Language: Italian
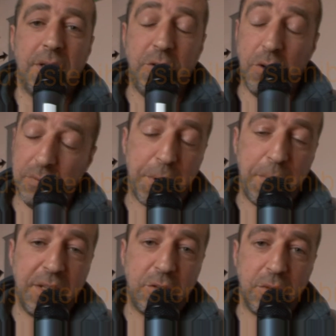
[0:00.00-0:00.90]
non
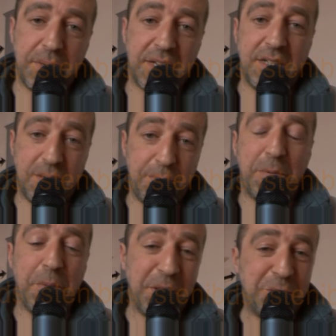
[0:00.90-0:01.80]
prometto perché se poi
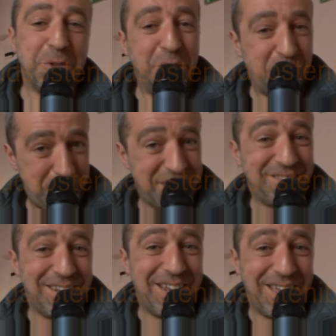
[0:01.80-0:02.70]
prometto devo
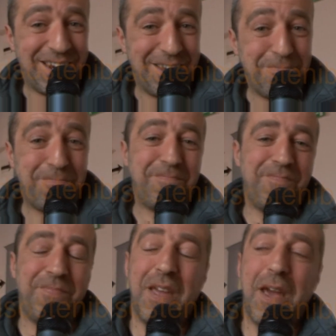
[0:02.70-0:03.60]
mantenere
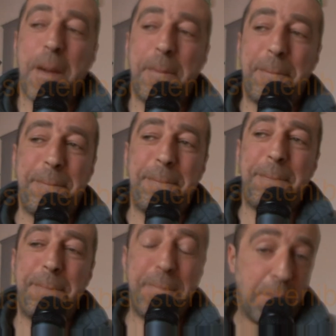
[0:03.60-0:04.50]

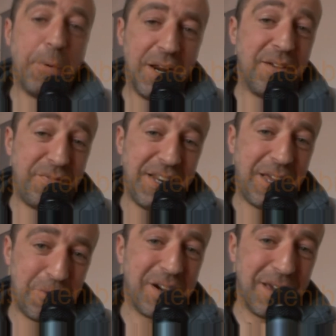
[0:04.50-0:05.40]
però poi alla fine
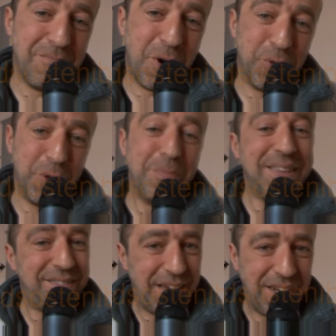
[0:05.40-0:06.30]
in qualche modo
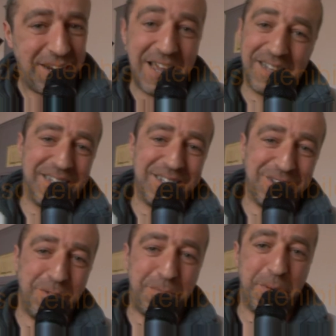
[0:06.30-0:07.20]
mantenne, anche
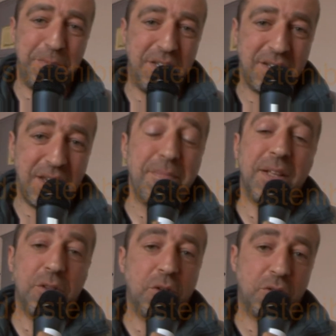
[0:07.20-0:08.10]
se non promise, e
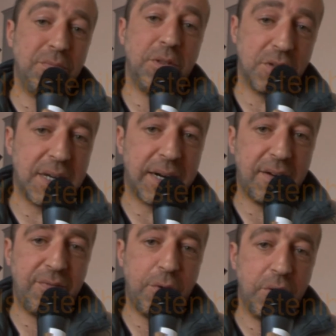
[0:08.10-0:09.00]
mandò subito
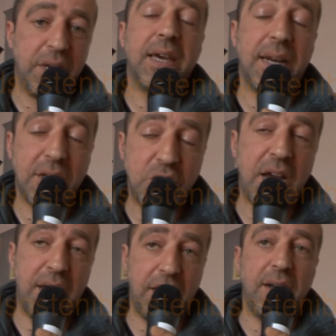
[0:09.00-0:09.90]
Scarrafone, che era
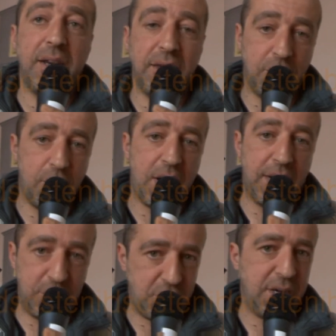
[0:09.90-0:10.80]
già in
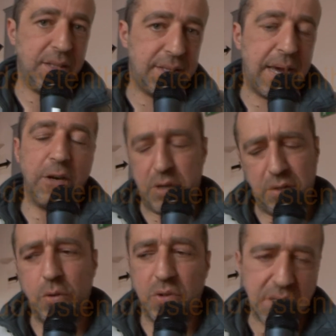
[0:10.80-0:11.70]
lingua cilentana, cioè
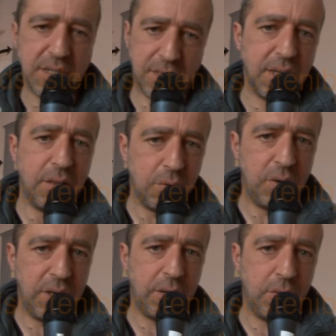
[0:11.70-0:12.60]
Dorsi ha scritto
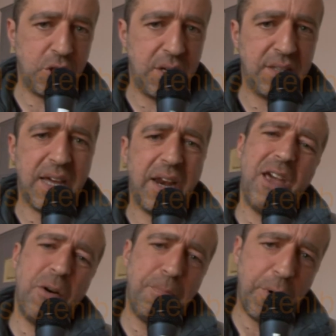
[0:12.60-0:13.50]
in lingua cilentana,
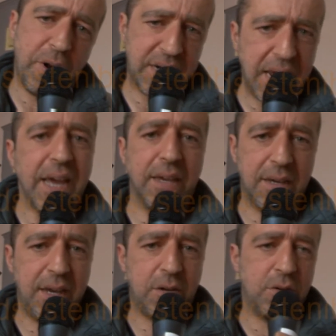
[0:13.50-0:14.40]
era un po'
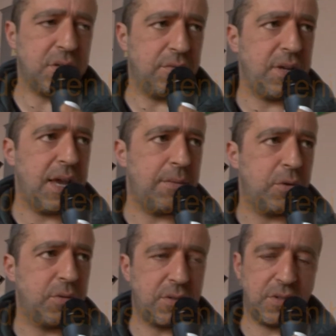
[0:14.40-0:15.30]
arcaica, ecco se
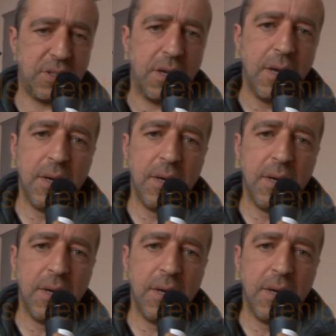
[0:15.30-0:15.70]
vogliamo, questo sì,